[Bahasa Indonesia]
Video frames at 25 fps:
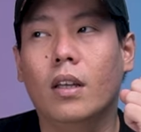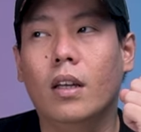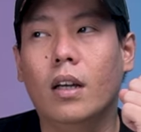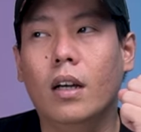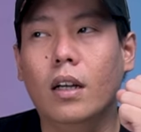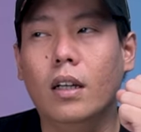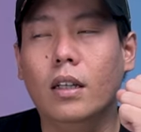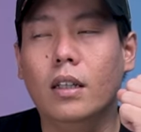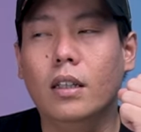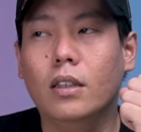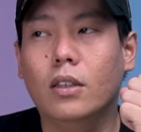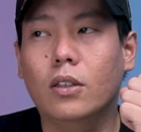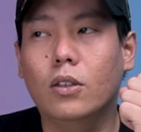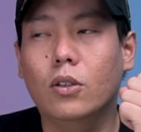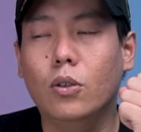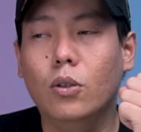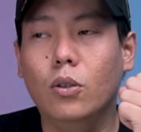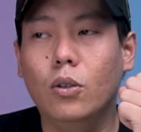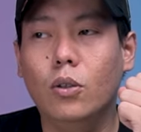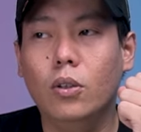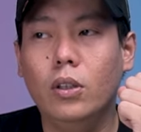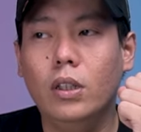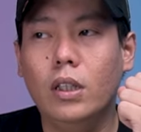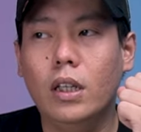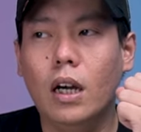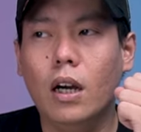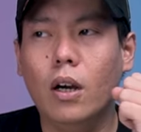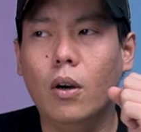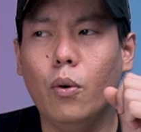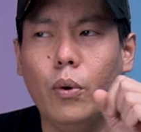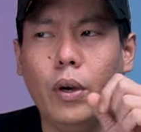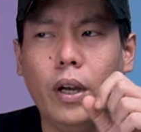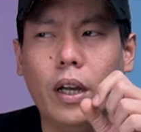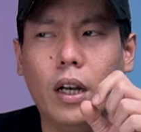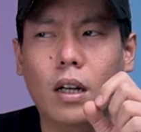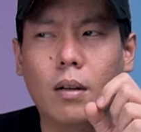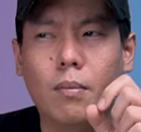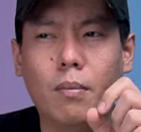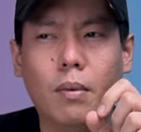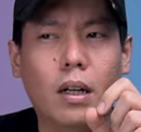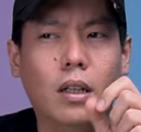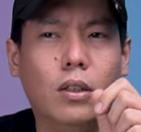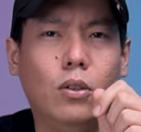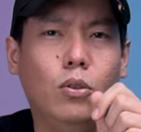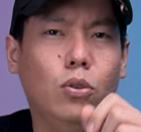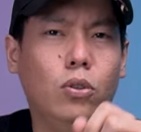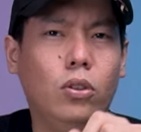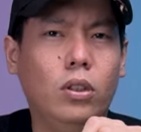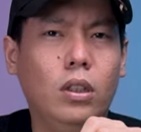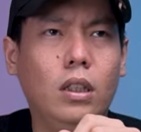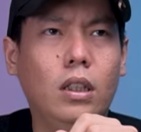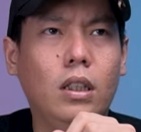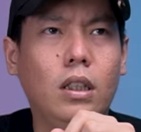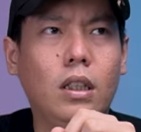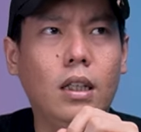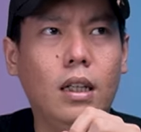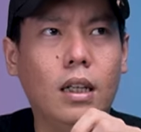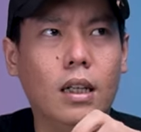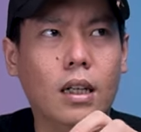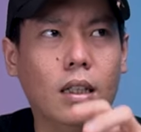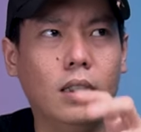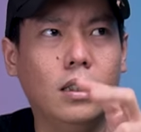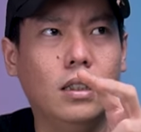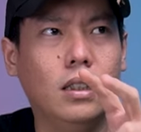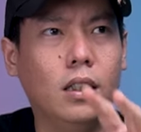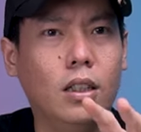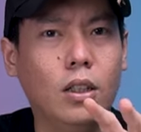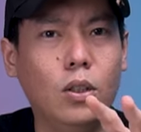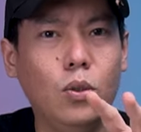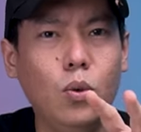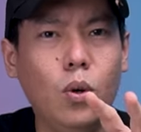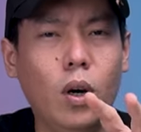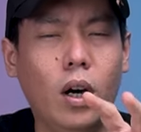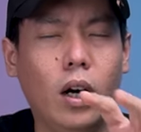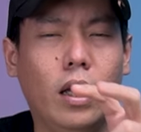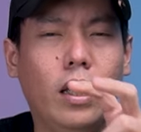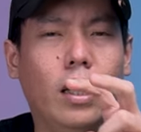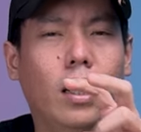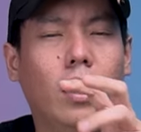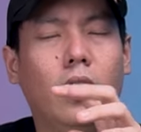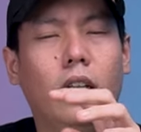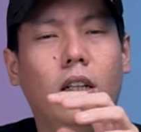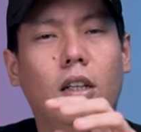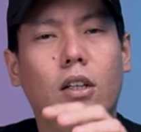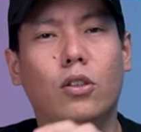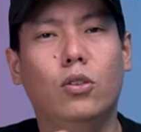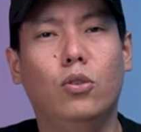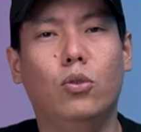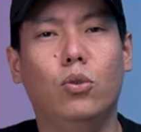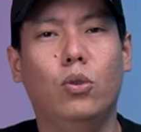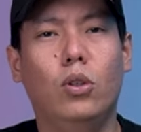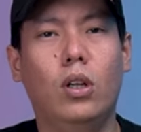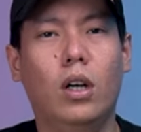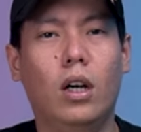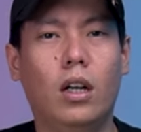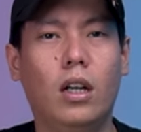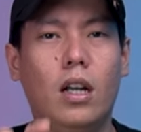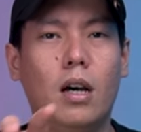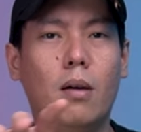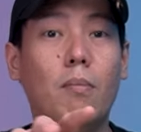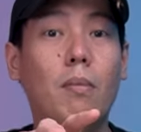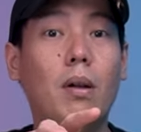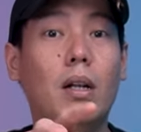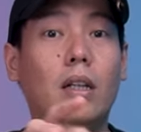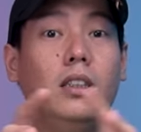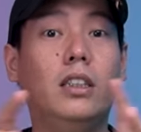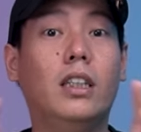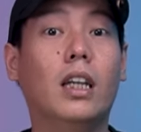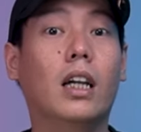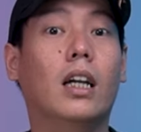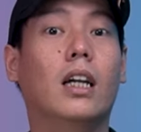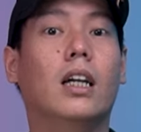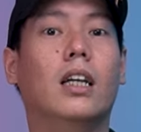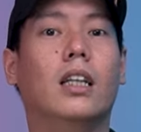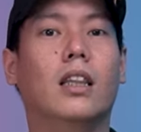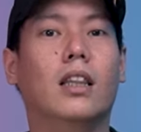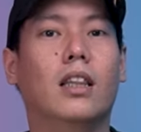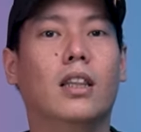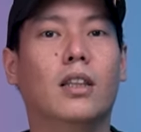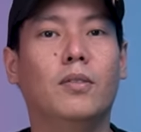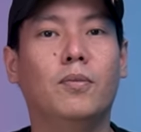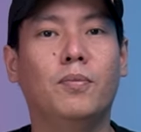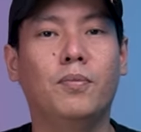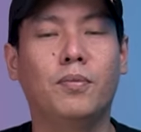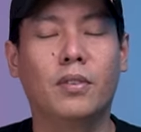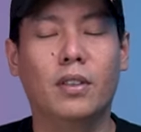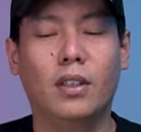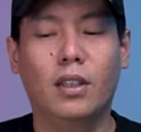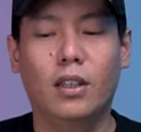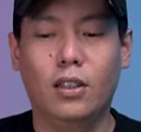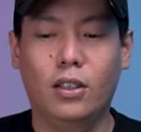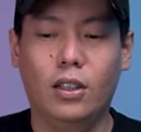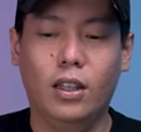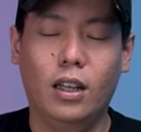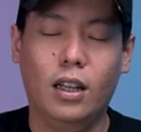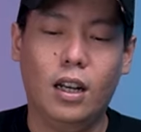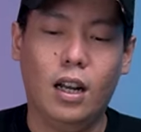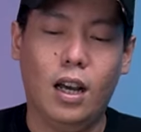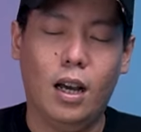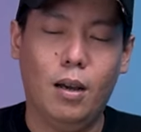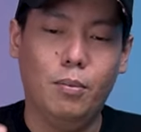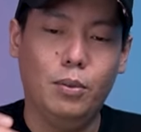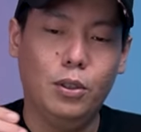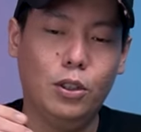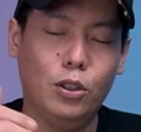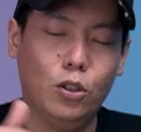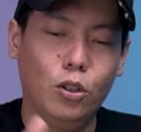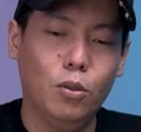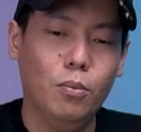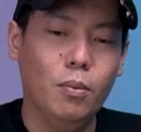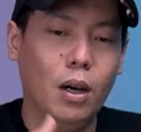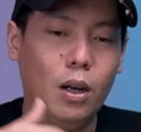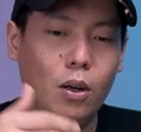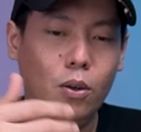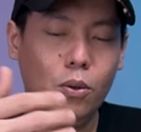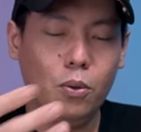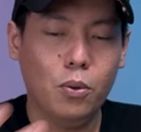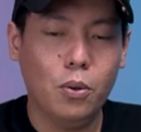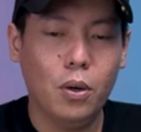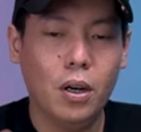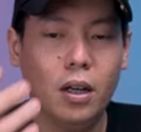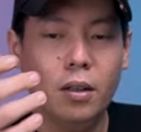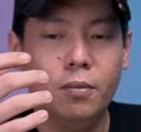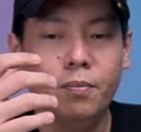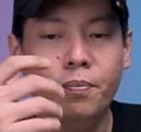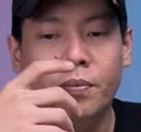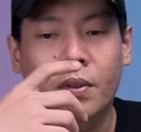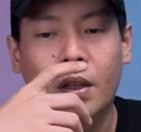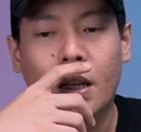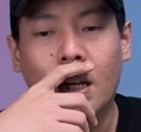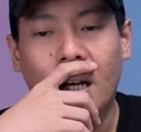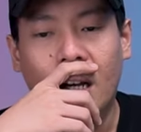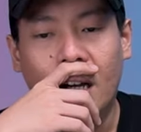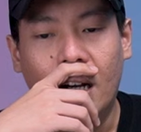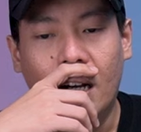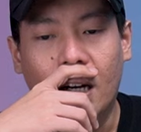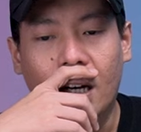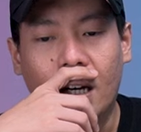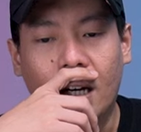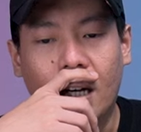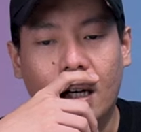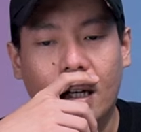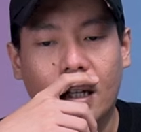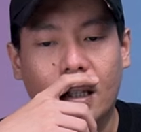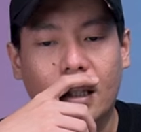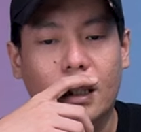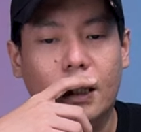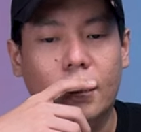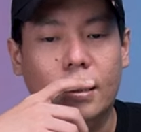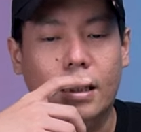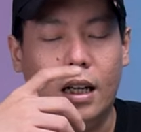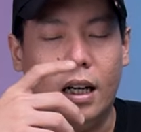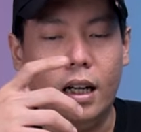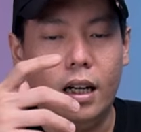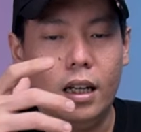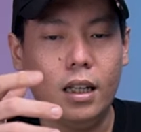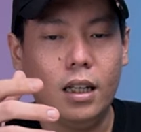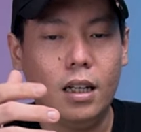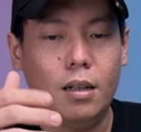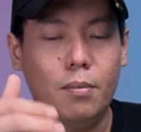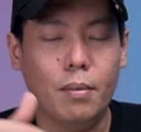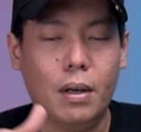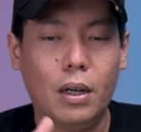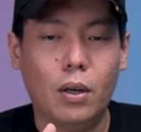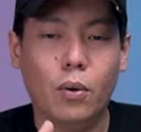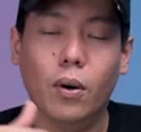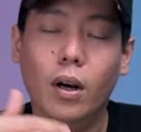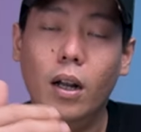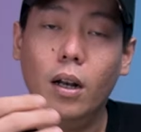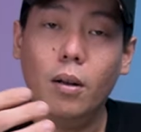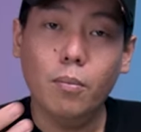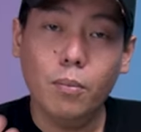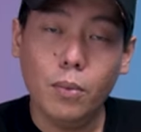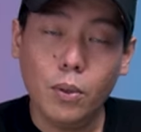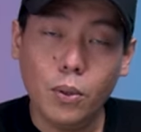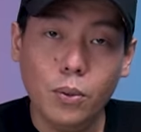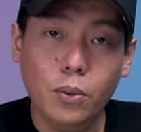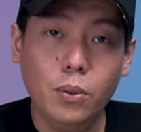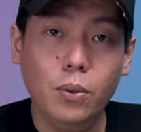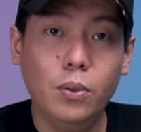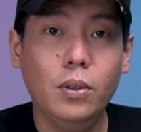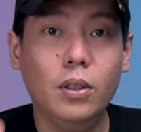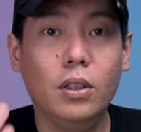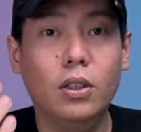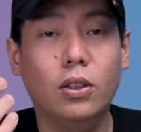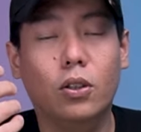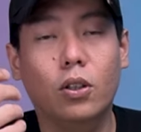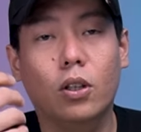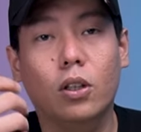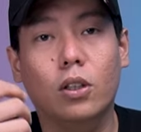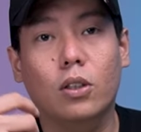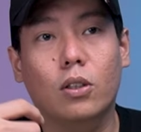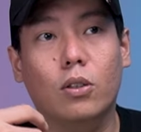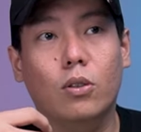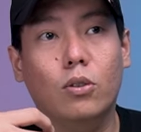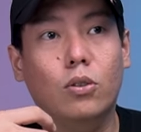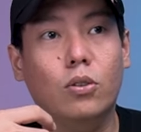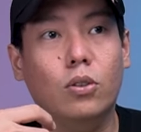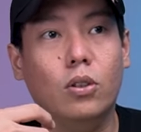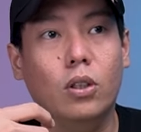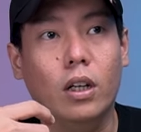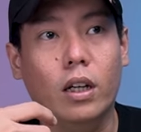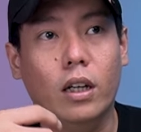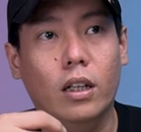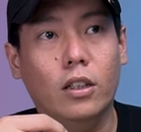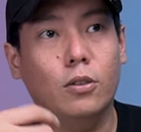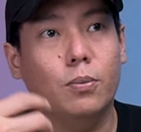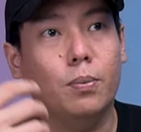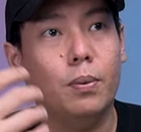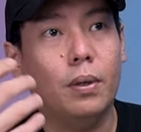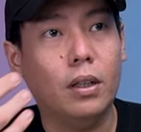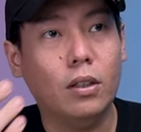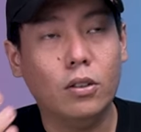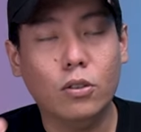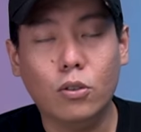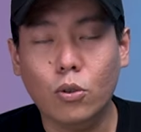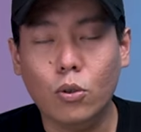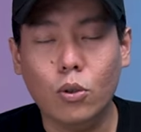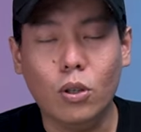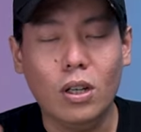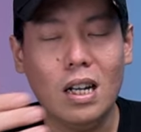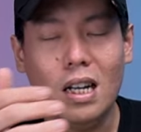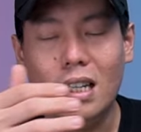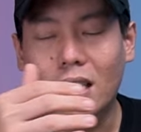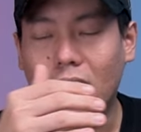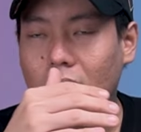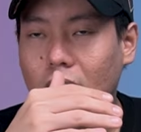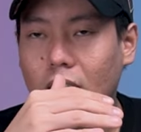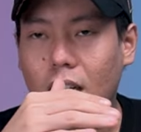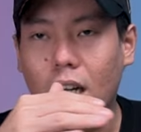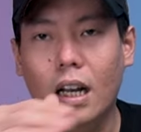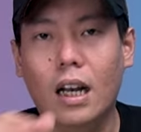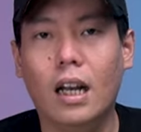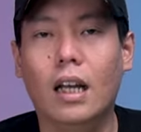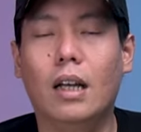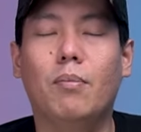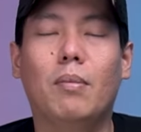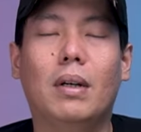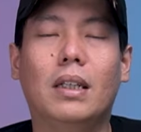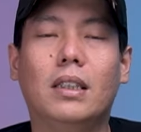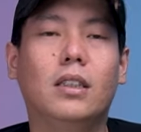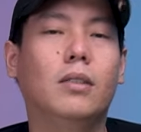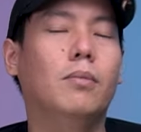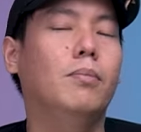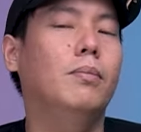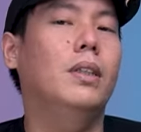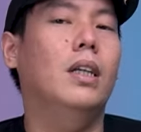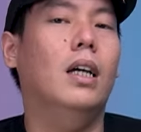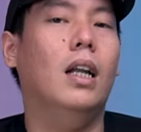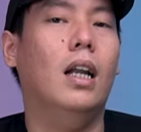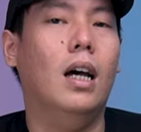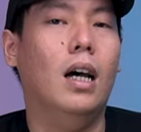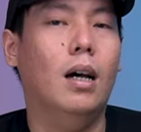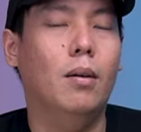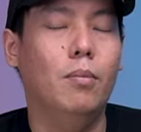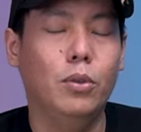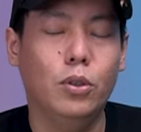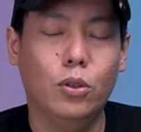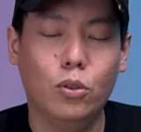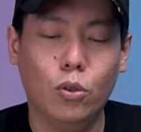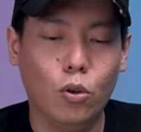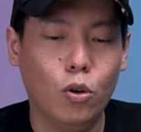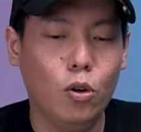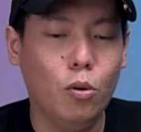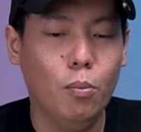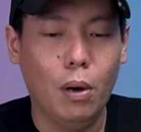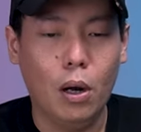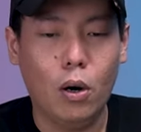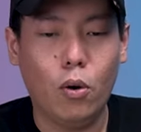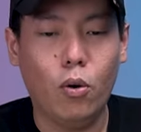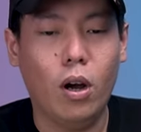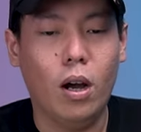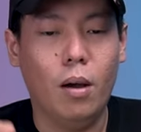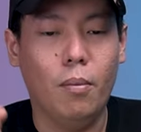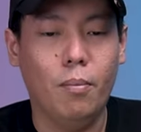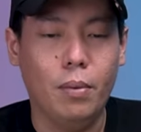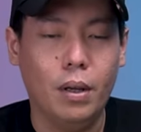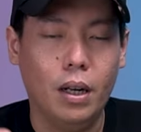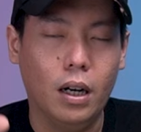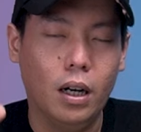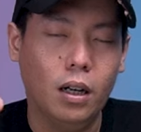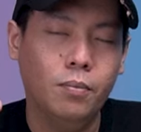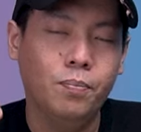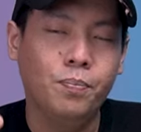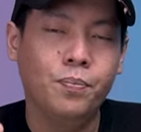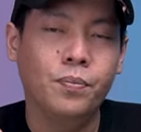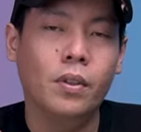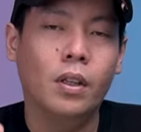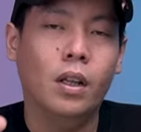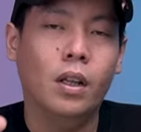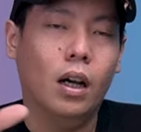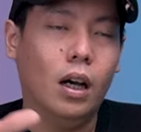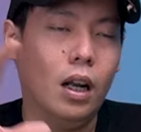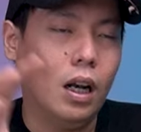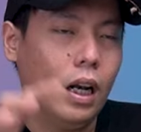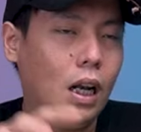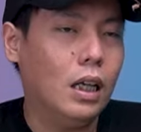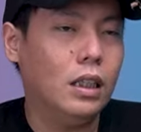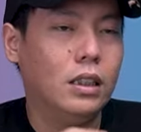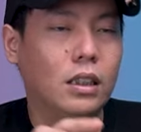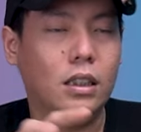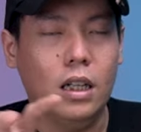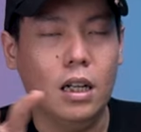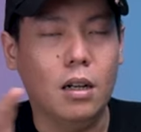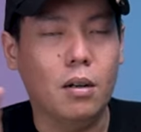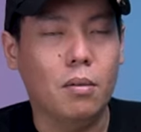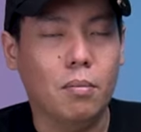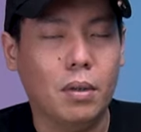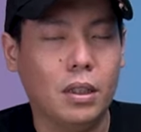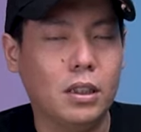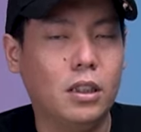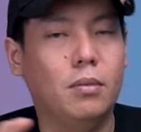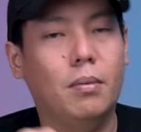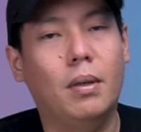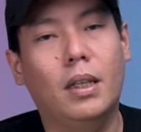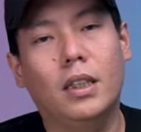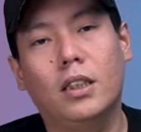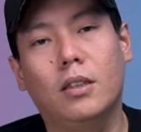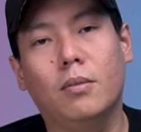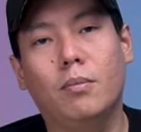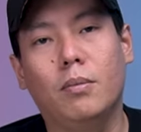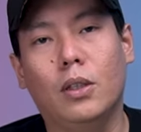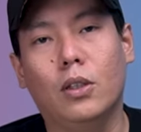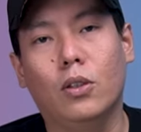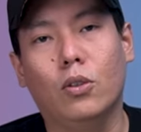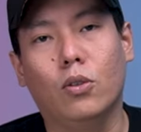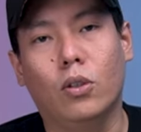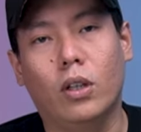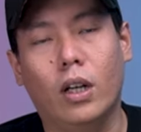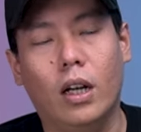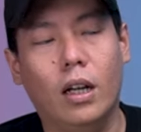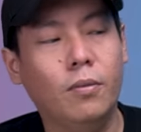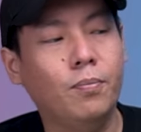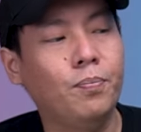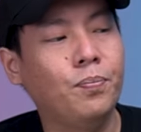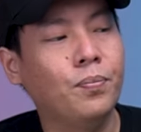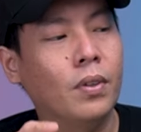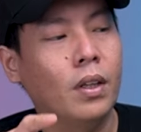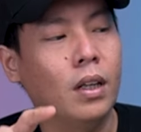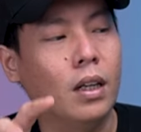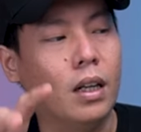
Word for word: ya itu yang W600i generasi kedua yang dia sudah double jacket gitu ya. Nah habis itu baru gue uh, tertarik ke manual brew gitu ya terus ke espresso dan segala macemnya lah. Habis itu gue baru ngambil kelas dan macem-macem gitu ya.